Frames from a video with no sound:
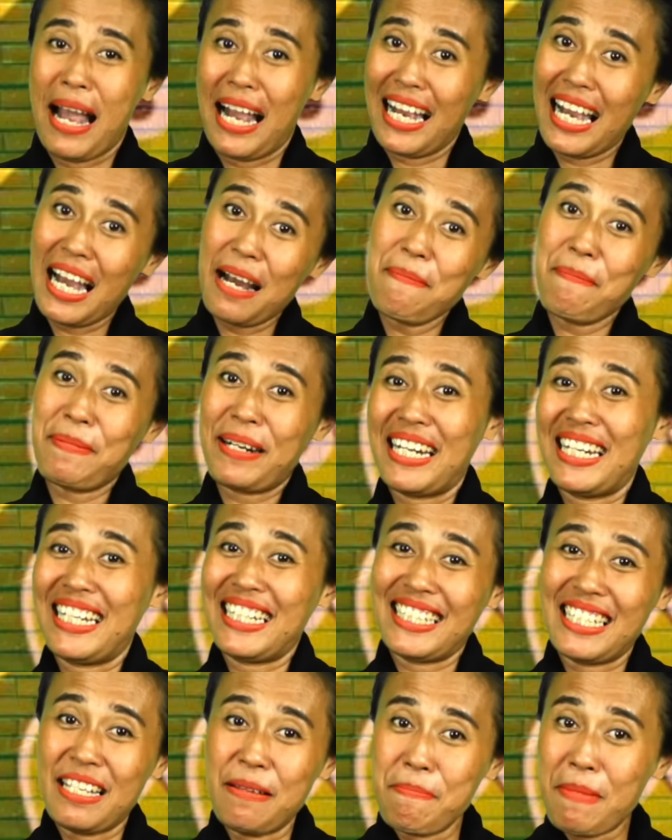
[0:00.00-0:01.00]
maka
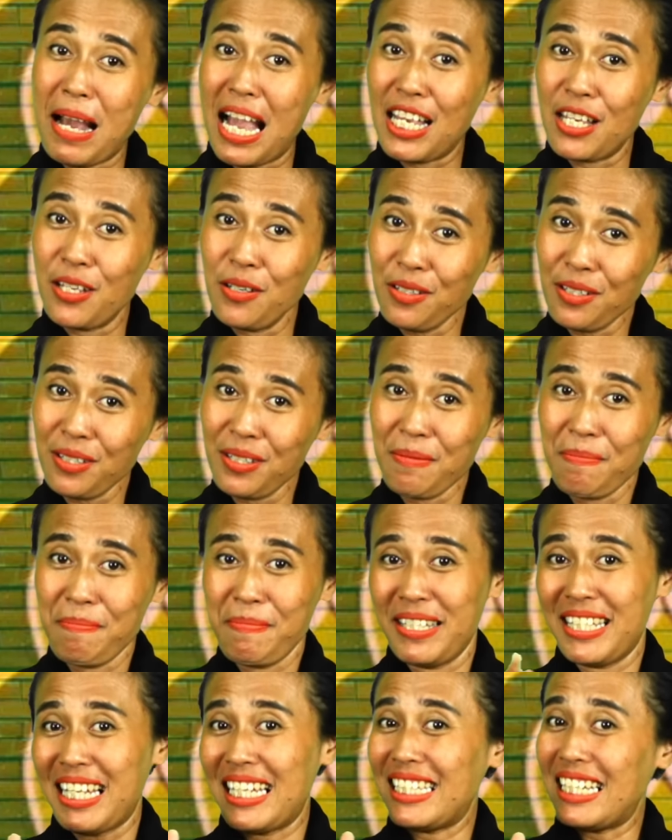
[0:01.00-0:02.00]
prediksi Mbak Yus
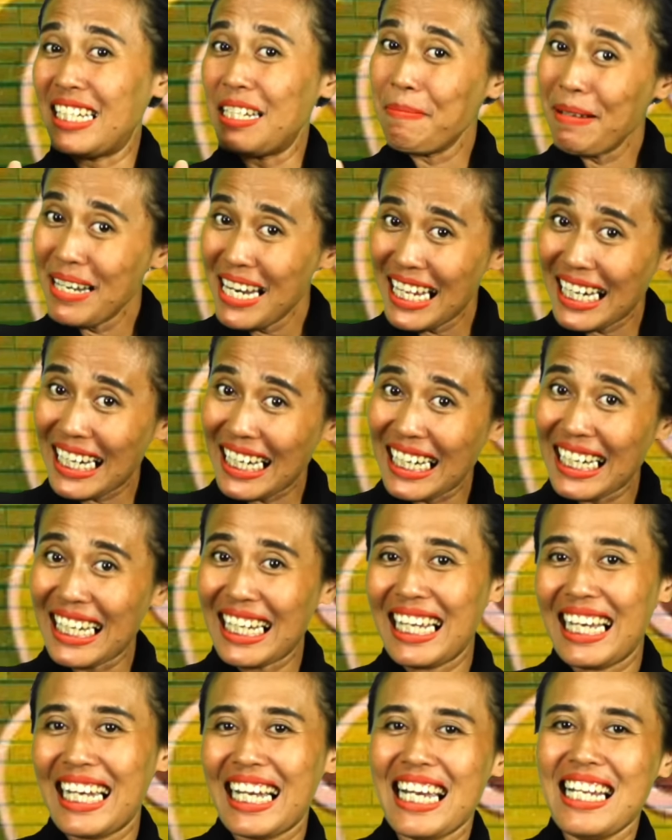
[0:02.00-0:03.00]
bisa jadi benar,
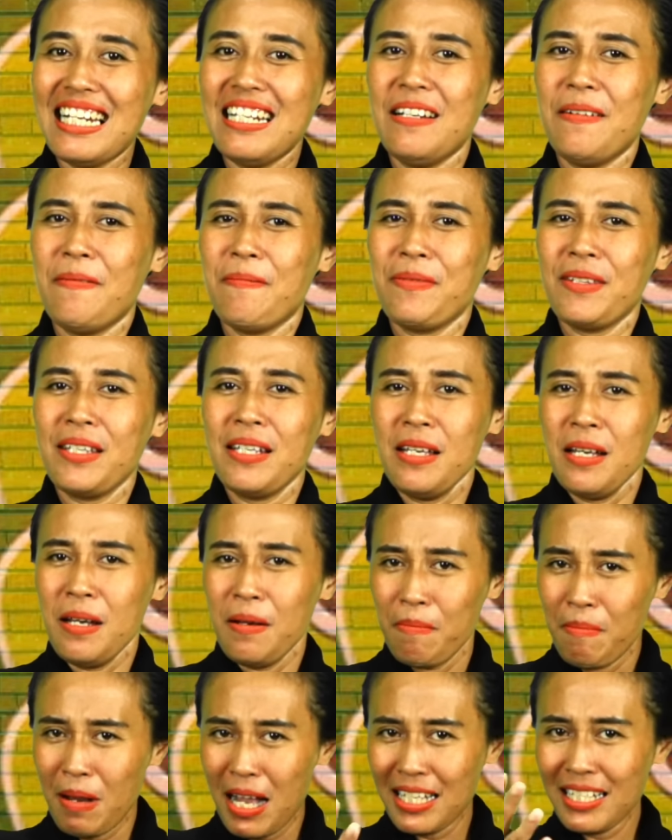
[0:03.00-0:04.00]
ya kan?
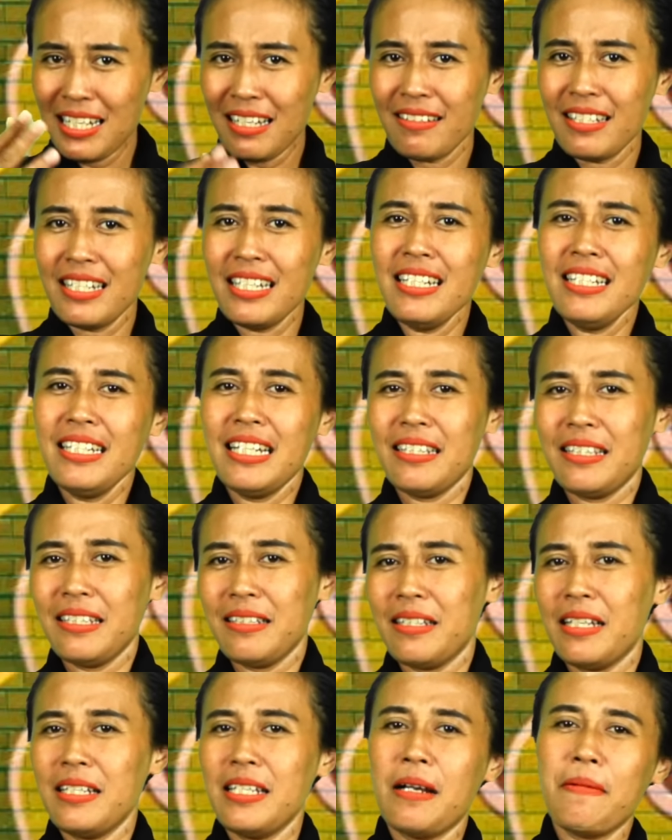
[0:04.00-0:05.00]
Banyak sih
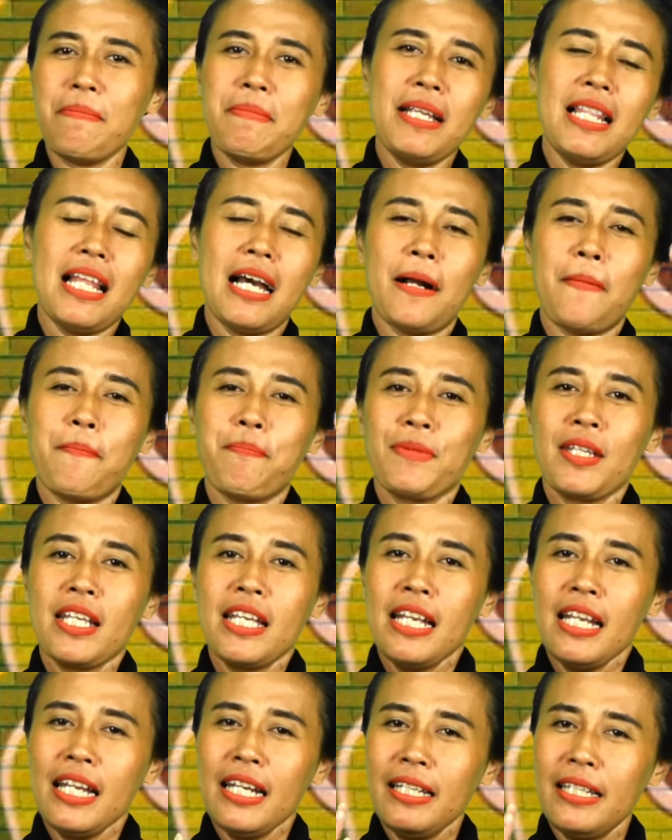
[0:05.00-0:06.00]
netizen yang bilang,
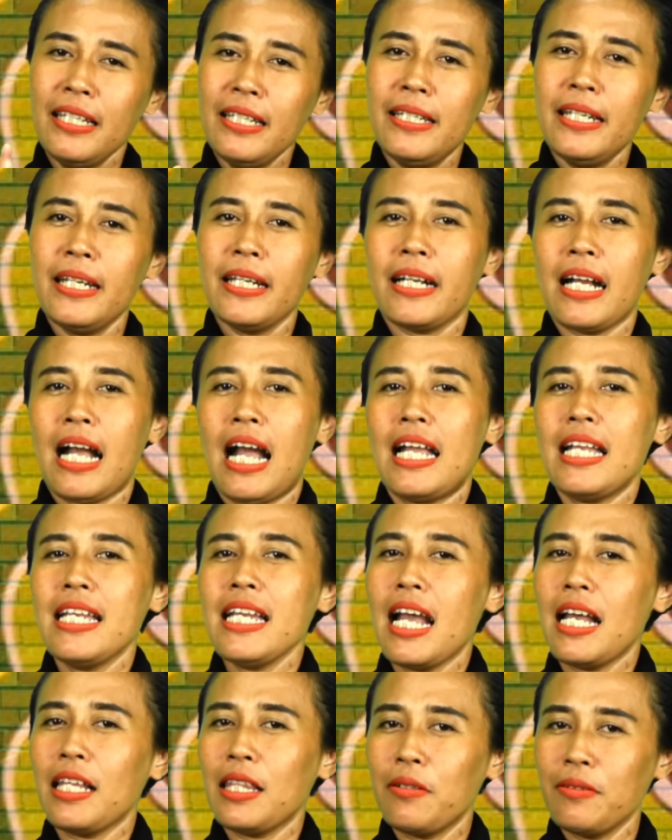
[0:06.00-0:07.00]
di
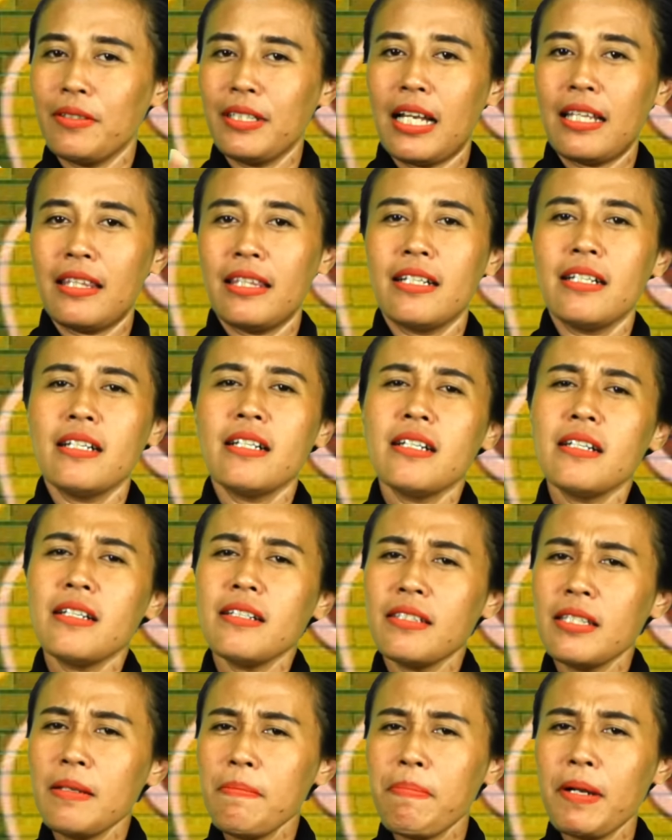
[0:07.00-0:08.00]
DKI atau Jateng,
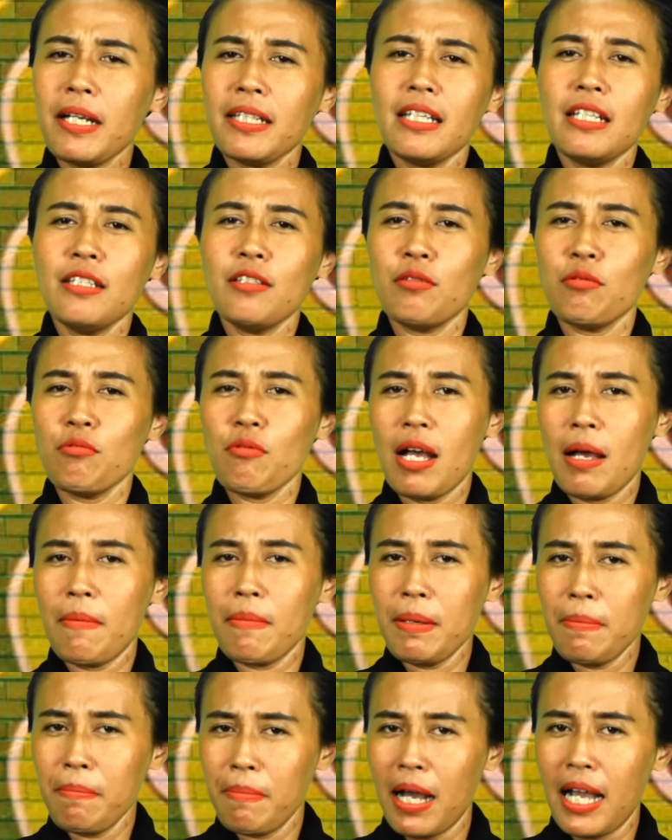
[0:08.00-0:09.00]
kesempatan
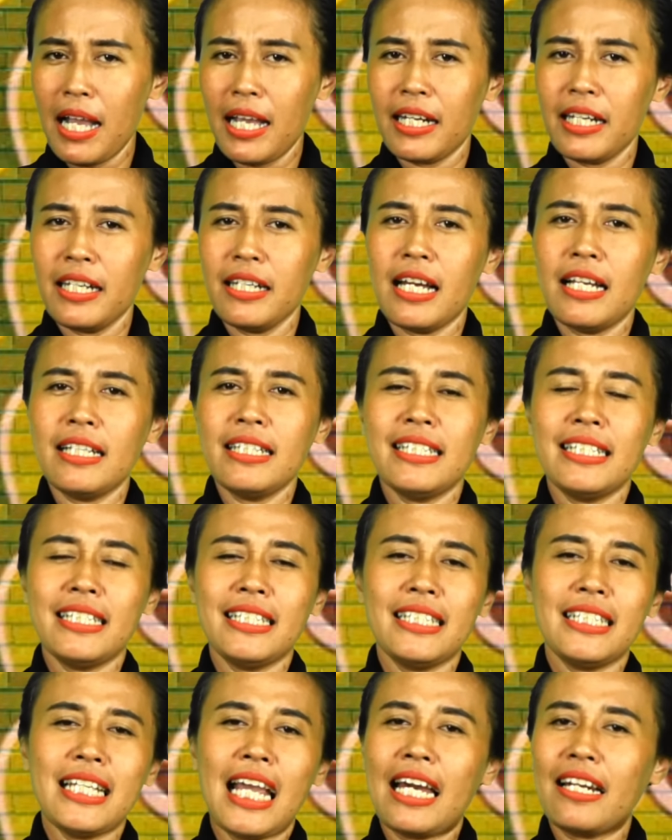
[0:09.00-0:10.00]
suami Mbak Erina
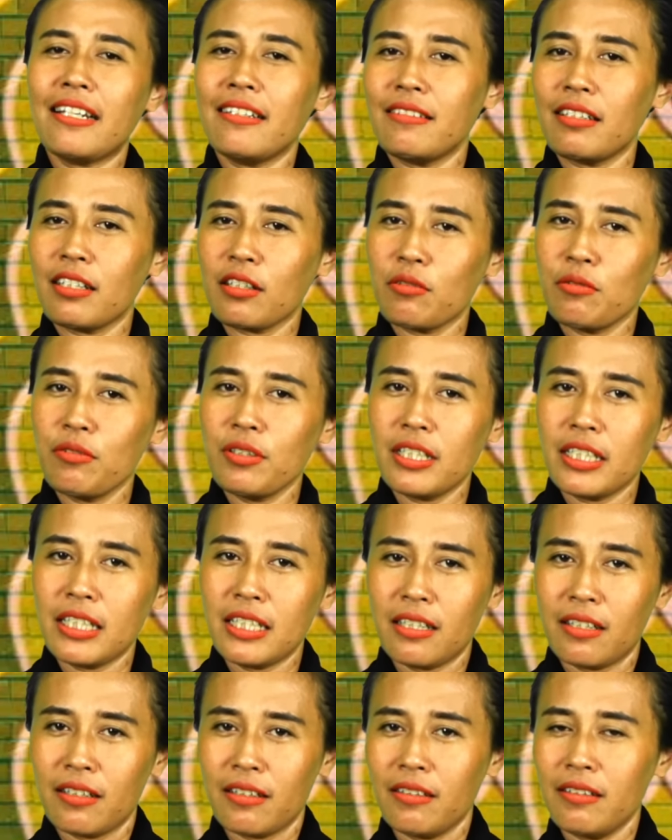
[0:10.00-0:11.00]
nyaris terkunci,
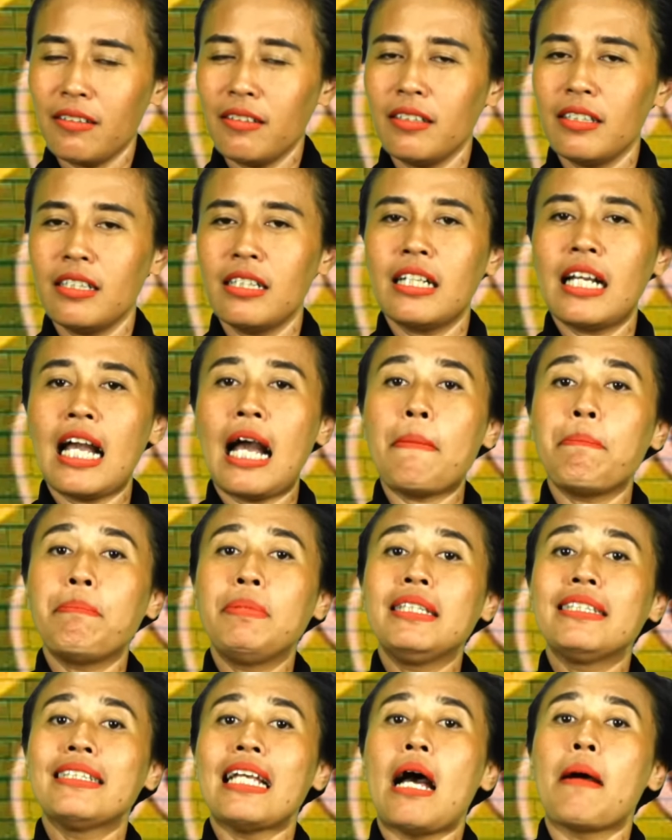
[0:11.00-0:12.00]
ya toh. Nggak
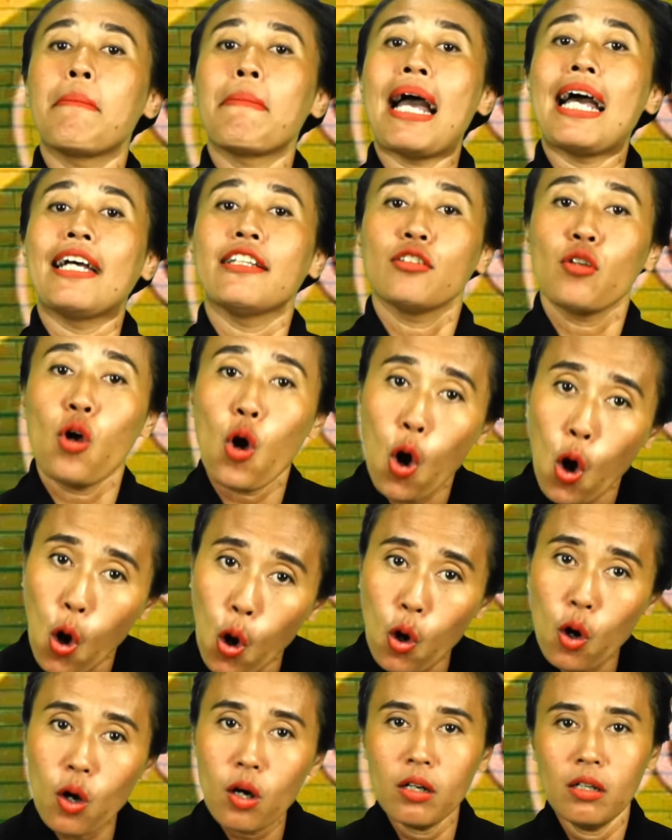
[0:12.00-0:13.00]
bisa
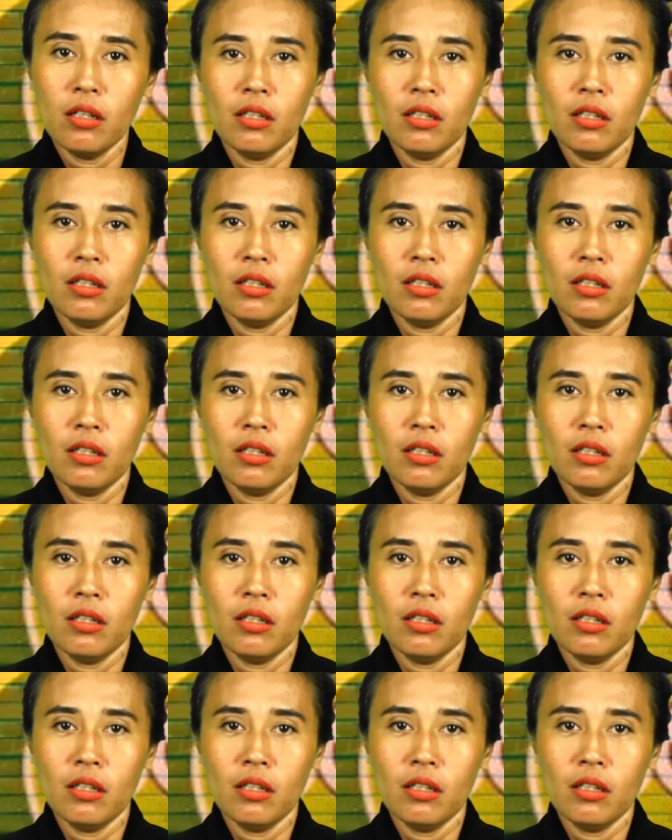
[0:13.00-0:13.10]
masuk.